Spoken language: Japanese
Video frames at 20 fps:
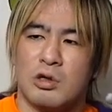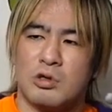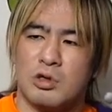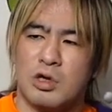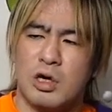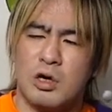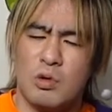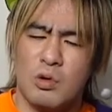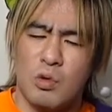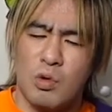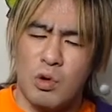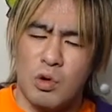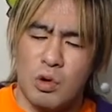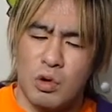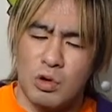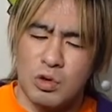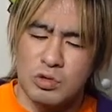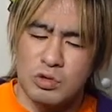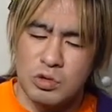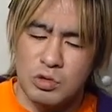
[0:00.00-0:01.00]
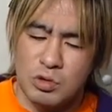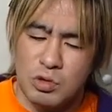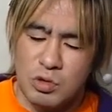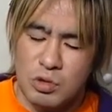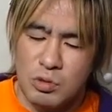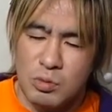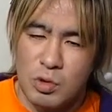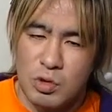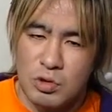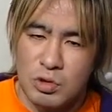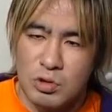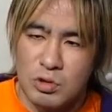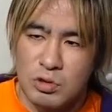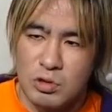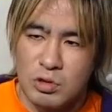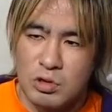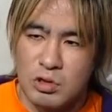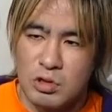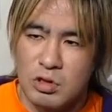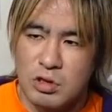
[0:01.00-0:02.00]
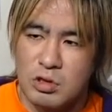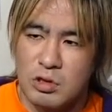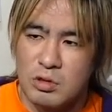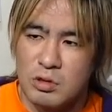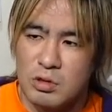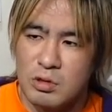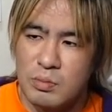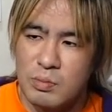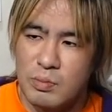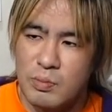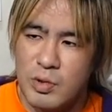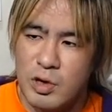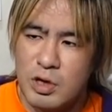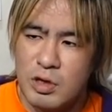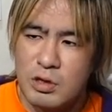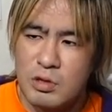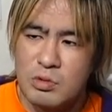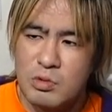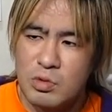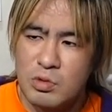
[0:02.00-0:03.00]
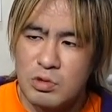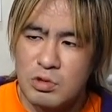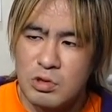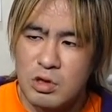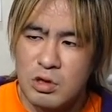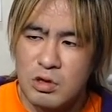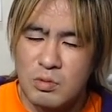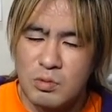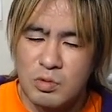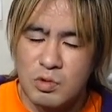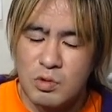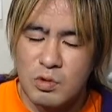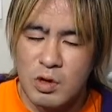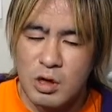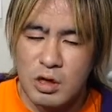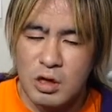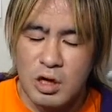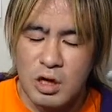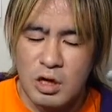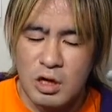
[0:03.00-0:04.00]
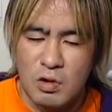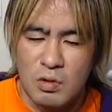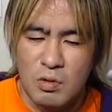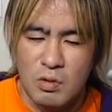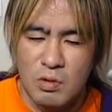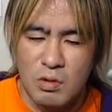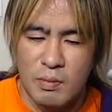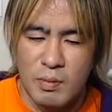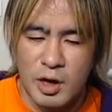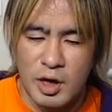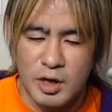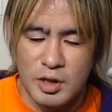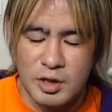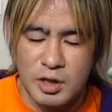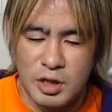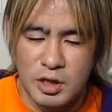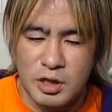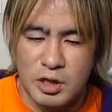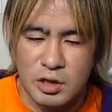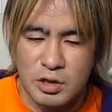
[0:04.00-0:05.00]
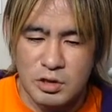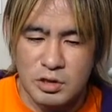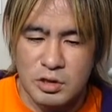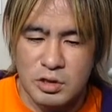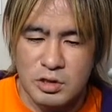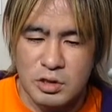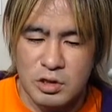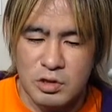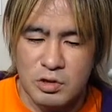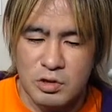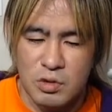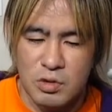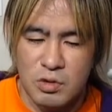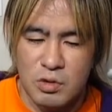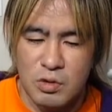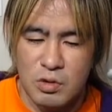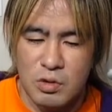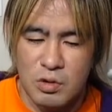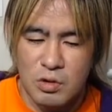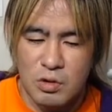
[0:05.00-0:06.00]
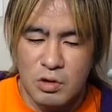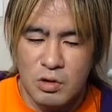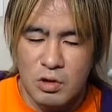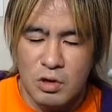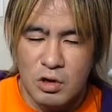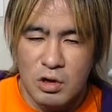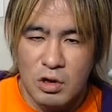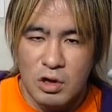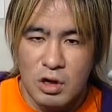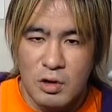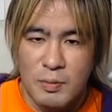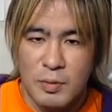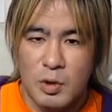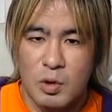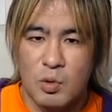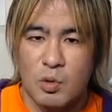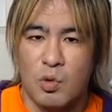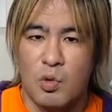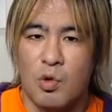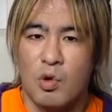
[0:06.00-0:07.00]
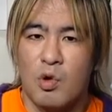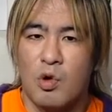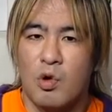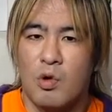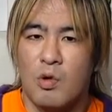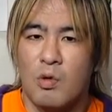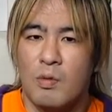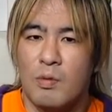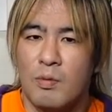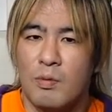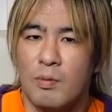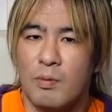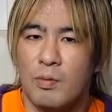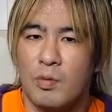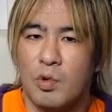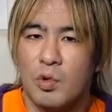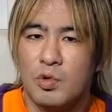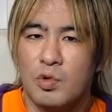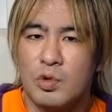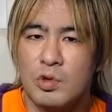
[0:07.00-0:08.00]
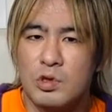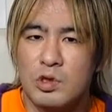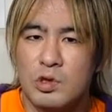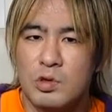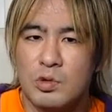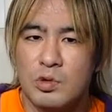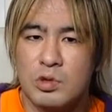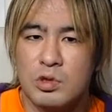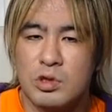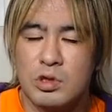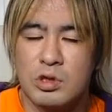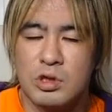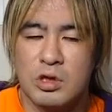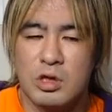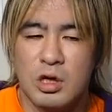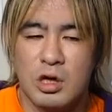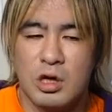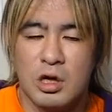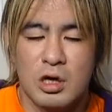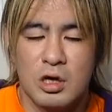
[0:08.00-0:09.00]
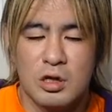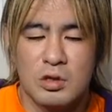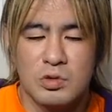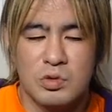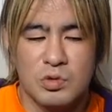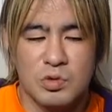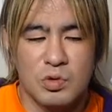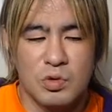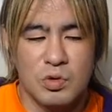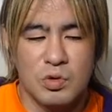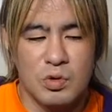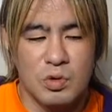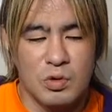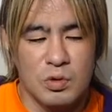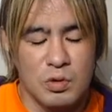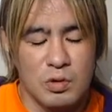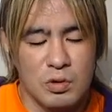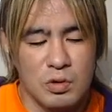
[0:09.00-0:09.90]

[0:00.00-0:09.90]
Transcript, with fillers: 結構その僕ベルトっていうものは結構巻いてきたんですけど、やっぱこうものによってその